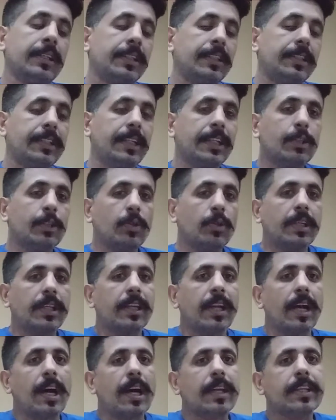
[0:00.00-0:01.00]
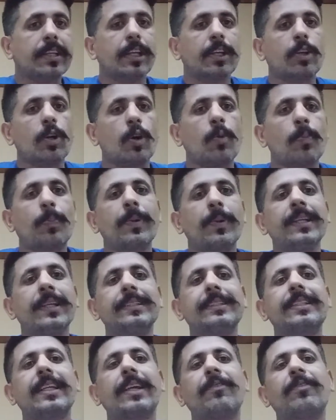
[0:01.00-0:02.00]
ये जो इराक़ की
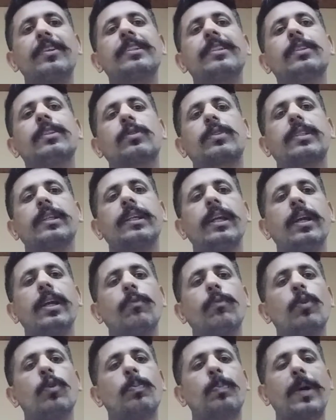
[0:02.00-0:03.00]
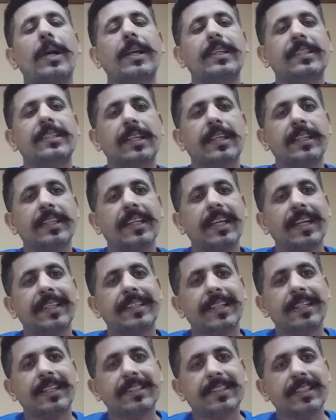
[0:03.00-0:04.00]
कंपनीज़ के वीज़े होते हैं वो पाकिस्तानी
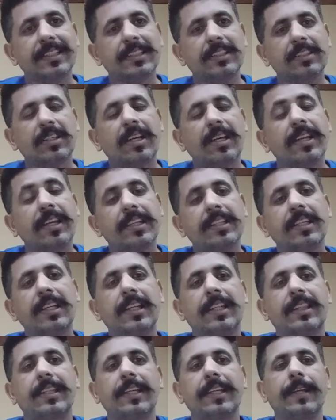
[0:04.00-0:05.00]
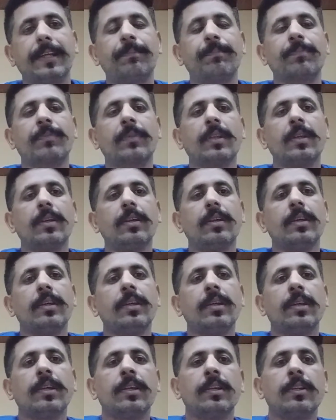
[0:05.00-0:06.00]
एजेंसीज ख़रीद लेते हैं
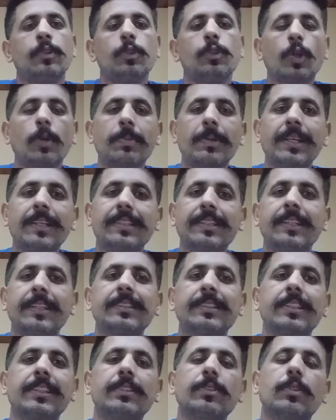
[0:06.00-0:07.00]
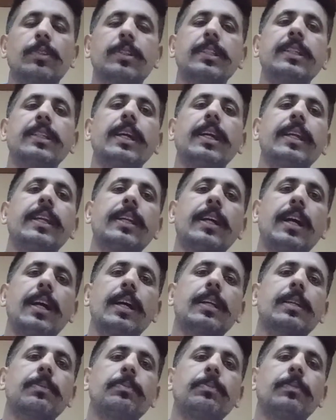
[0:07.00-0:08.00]
जो भी एजेंसीज होती हैं
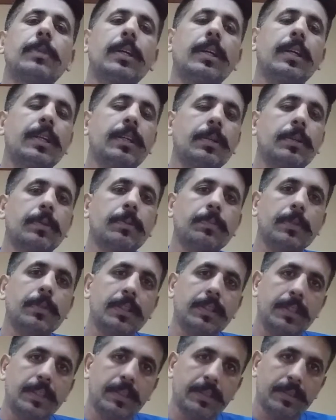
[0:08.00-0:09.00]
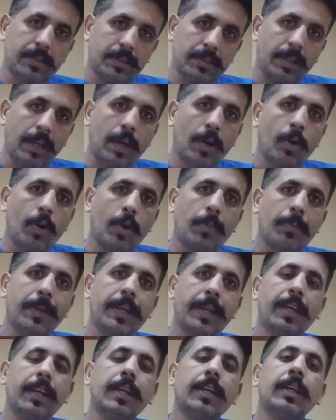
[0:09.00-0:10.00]
इराक़ लाहौर
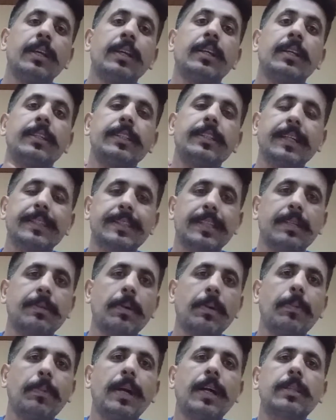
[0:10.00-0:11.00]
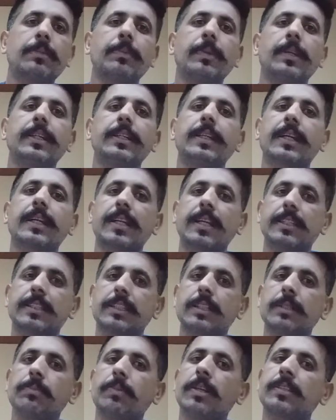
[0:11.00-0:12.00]
में या इस्लामाबाद में या
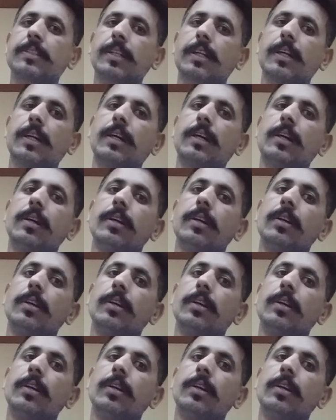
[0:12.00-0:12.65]
कराची में इस तरह